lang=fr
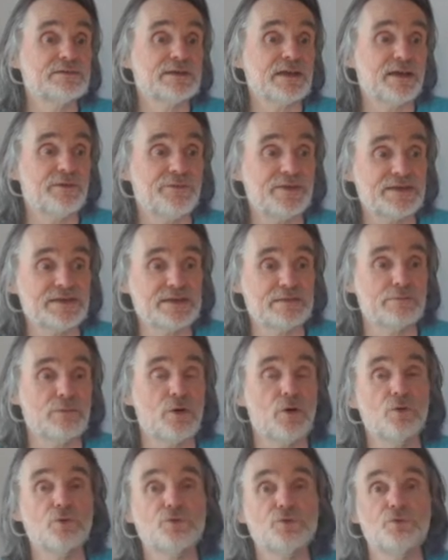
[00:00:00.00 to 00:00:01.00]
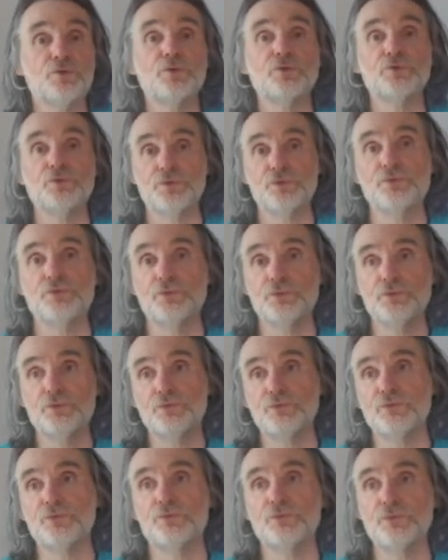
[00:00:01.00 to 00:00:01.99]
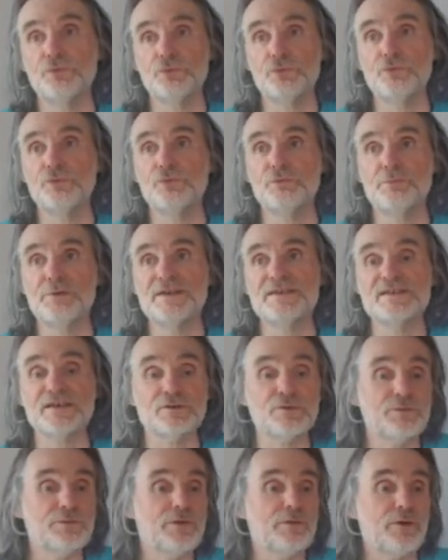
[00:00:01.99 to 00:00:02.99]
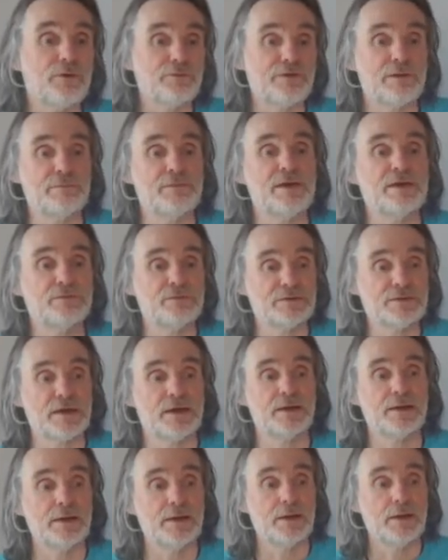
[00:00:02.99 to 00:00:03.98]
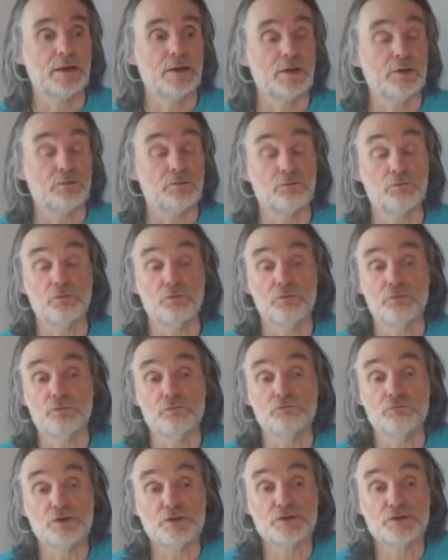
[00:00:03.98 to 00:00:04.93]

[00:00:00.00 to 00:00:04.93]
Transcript: très facilement autour du, plaisir de vivre en famille, tout ça. Euh, mais